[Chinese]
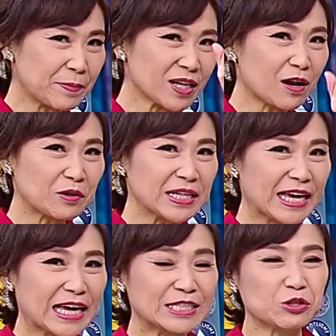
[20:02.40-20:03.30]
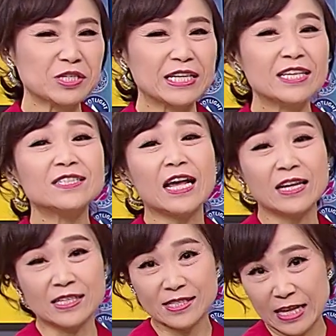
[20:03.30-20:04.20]
面的高点就是
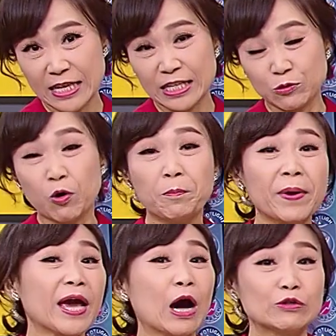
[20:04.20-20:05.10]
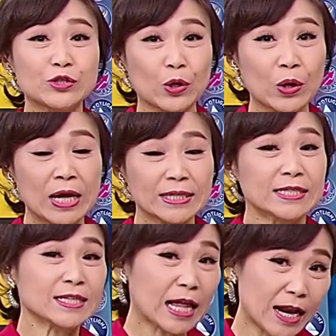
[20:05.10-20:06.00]
13031，我背好久，但
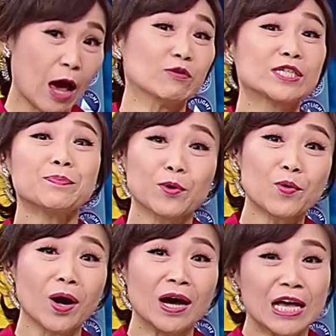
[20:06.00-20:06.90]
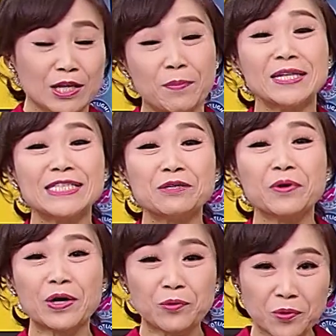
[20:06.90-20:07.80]
是它老是不过，有没有机
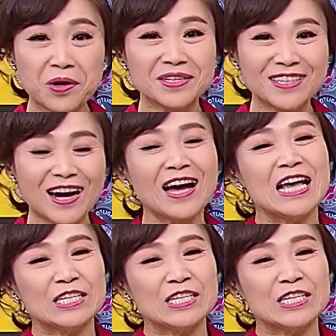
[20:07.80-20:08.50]
会过呢？